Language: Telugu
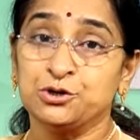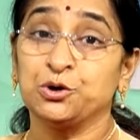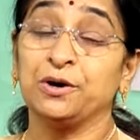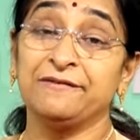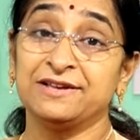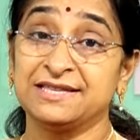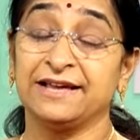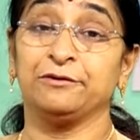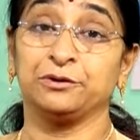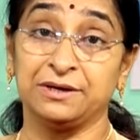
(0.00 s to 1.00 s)
సోడా వేస్తే
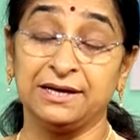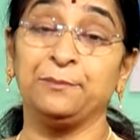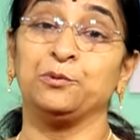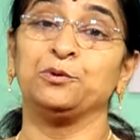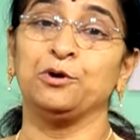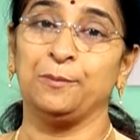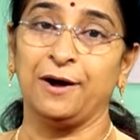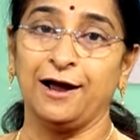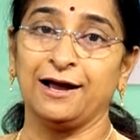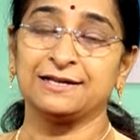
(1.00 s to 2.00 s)
ఏమవుతుందంటే పుణుకులు
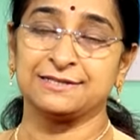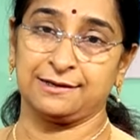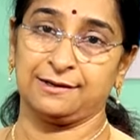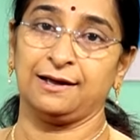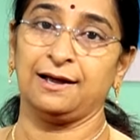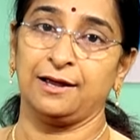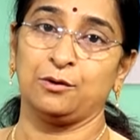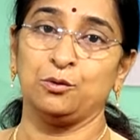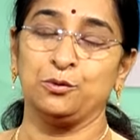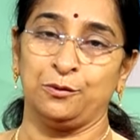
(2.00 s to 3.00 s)
బాగా చక్కగా
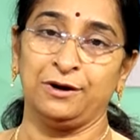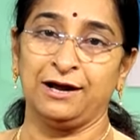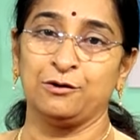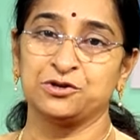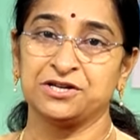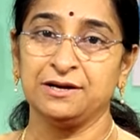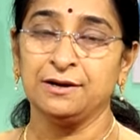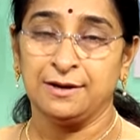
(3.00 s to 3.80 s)
ఎక్కువ నున్నగా వచ్చి